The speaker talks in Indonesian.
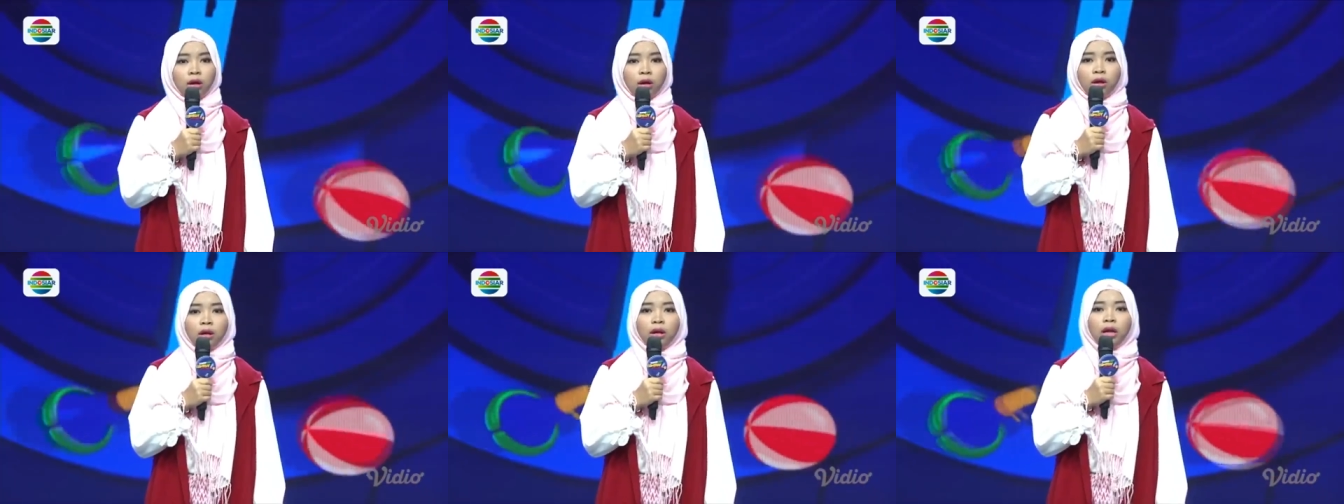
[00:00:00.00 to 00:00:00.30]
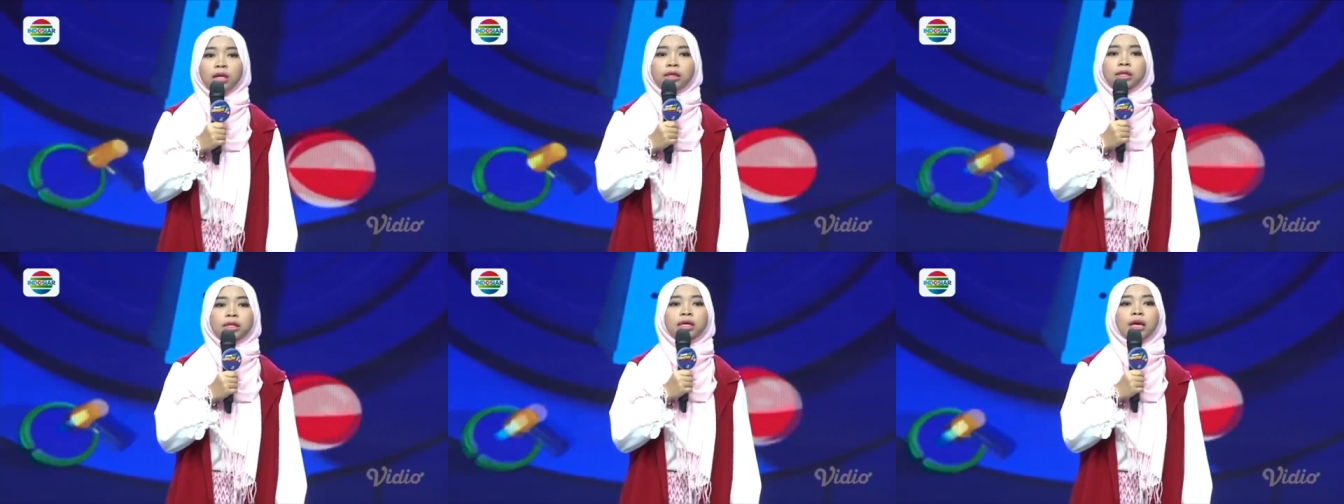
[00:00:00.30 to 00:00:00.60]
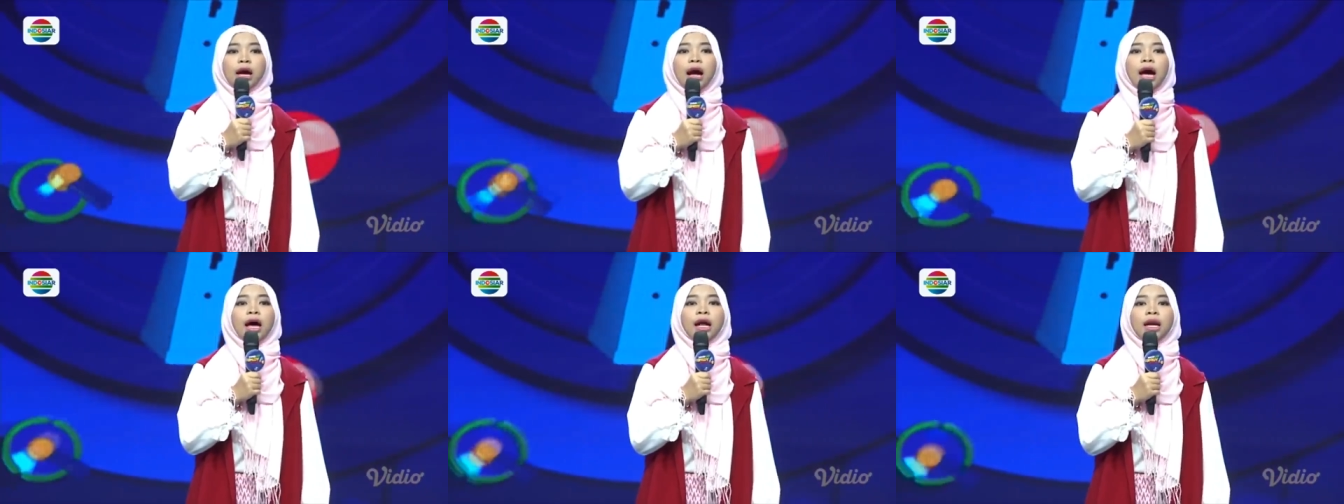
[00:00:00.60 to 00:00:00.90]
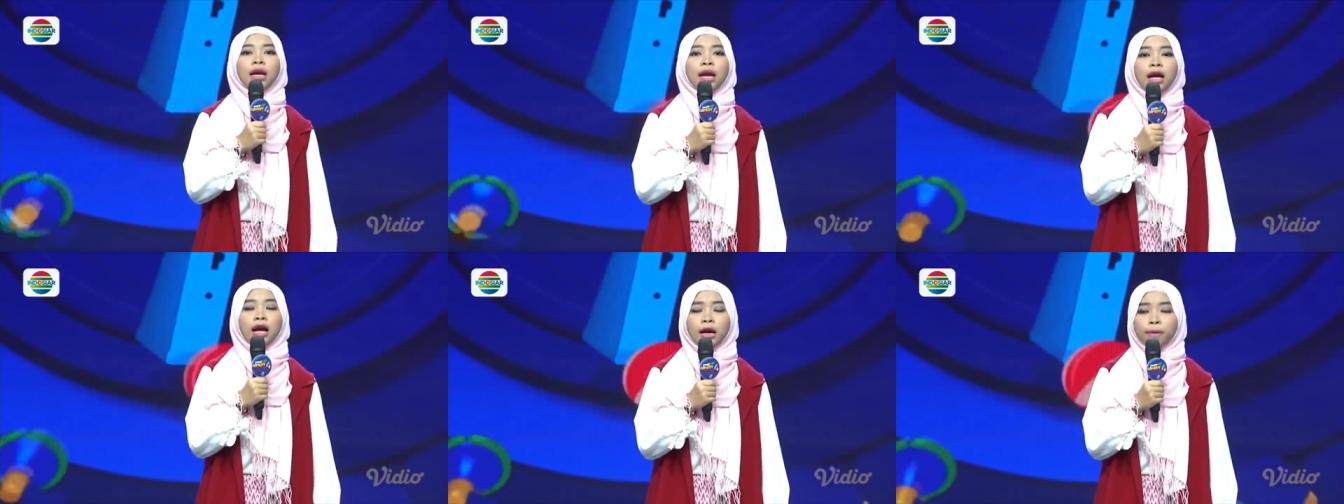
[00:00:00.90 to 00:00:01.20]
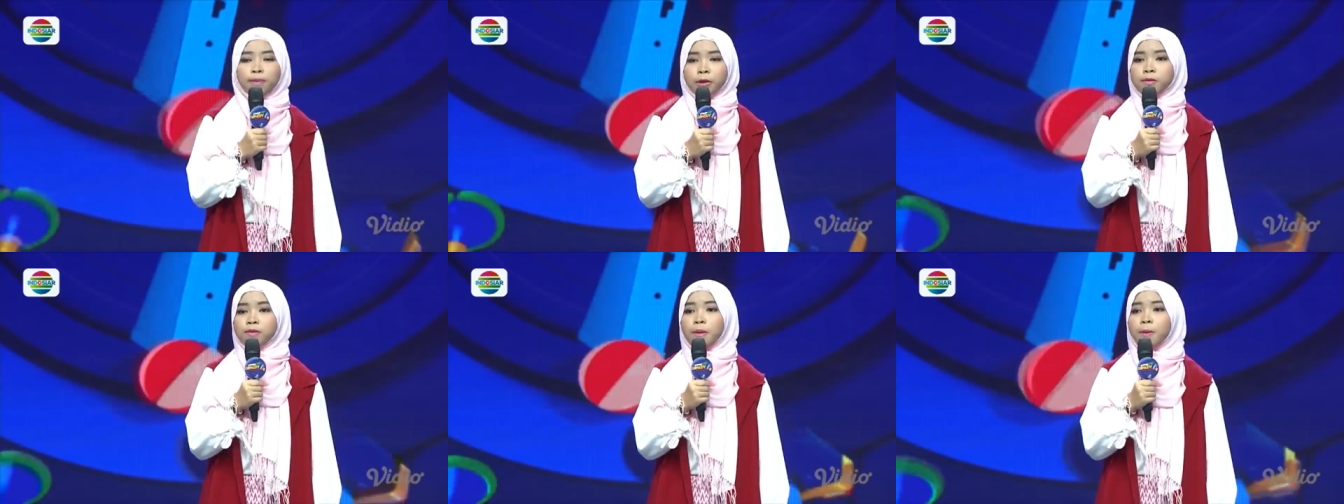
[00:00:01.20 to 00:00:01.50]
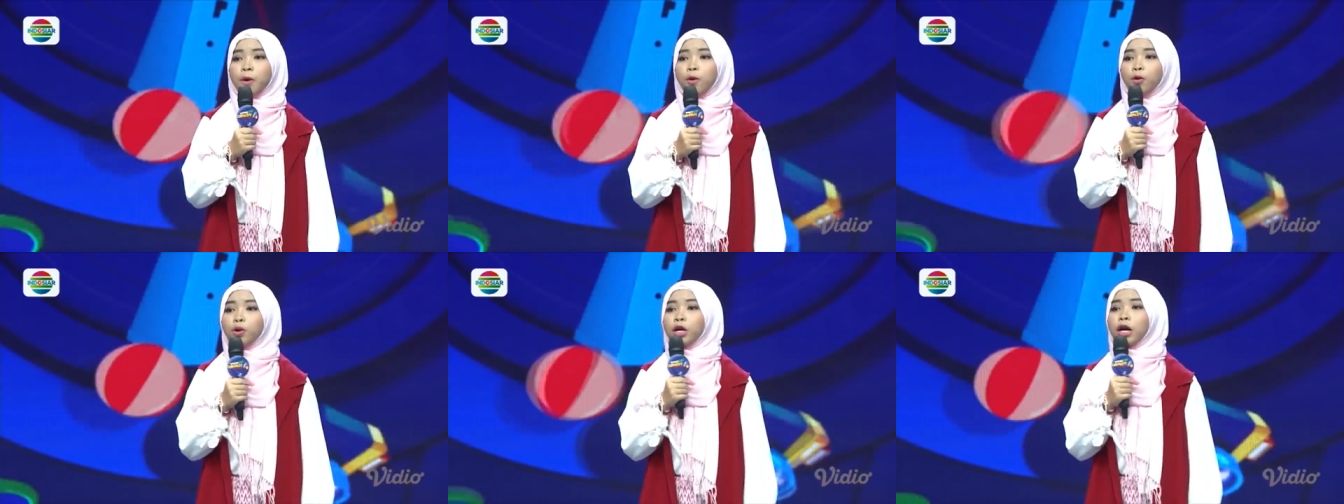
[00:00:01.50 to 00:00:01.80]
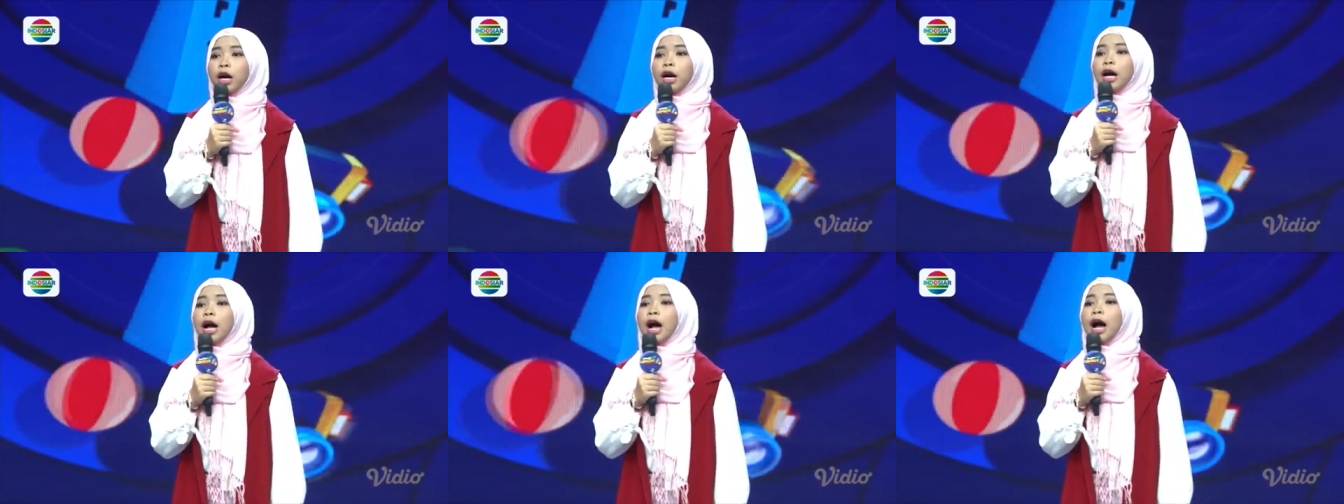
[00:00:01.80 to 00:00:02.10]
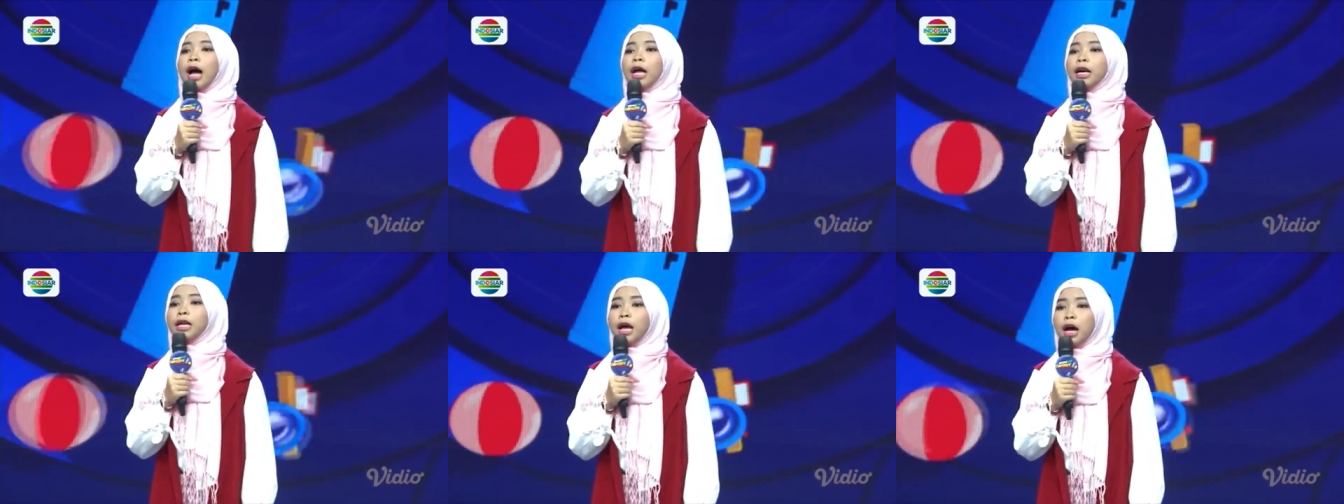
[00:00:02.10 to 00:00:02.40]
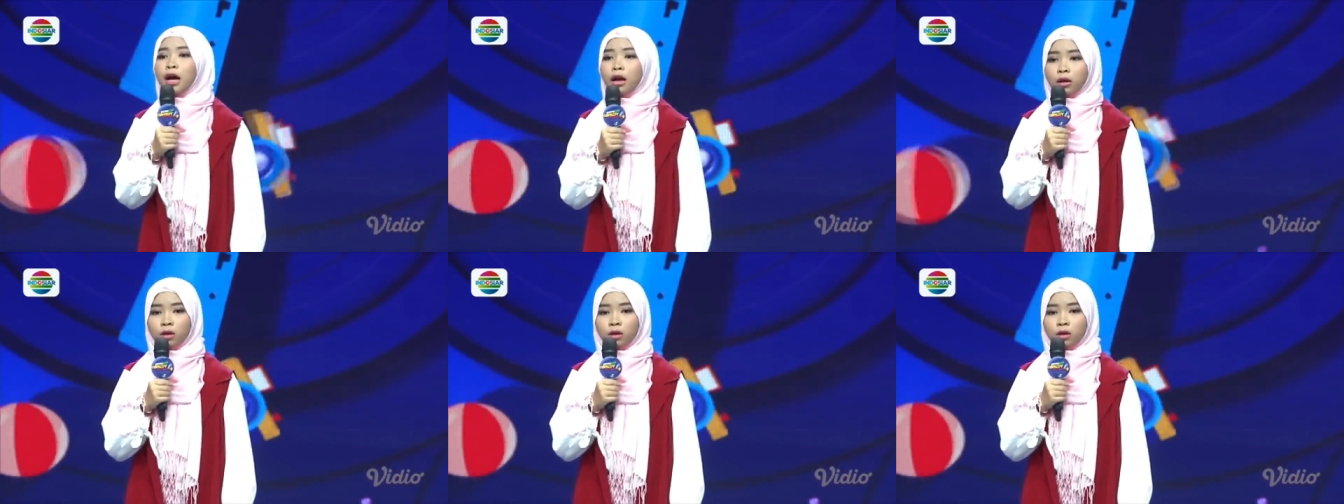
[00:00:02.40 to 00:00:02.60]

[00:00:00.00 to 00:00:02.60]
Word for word: Lah sekarang pas bapak gue udah kagak ada,